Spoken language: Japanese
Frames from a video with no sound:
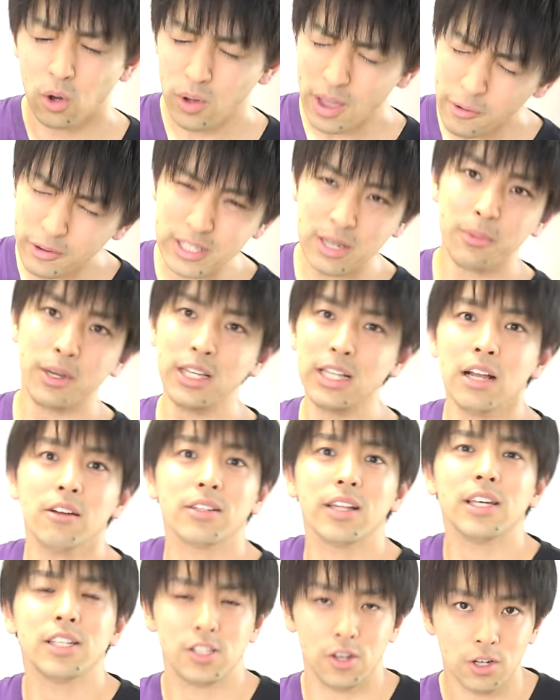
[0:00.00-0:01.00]
親御さんも言いた
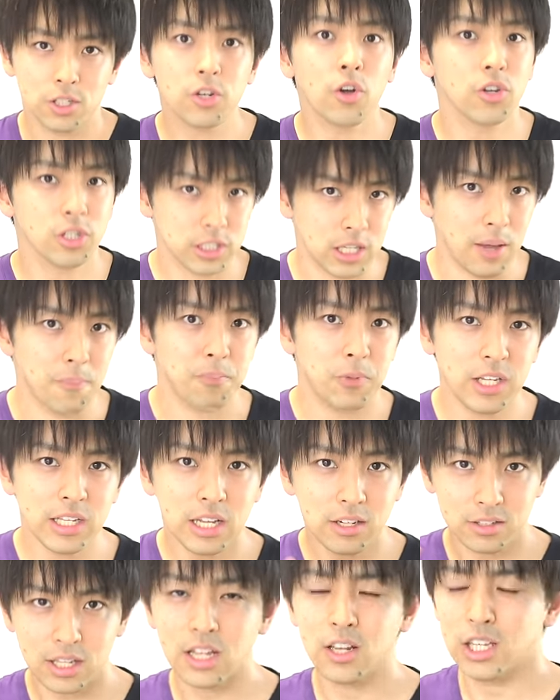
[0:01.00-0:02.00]
くないんですよ正直言い
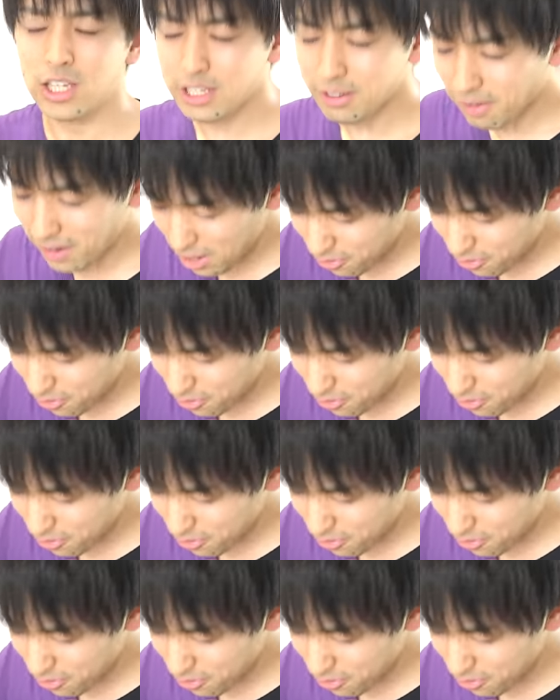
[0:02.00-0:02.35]
たくないの言わ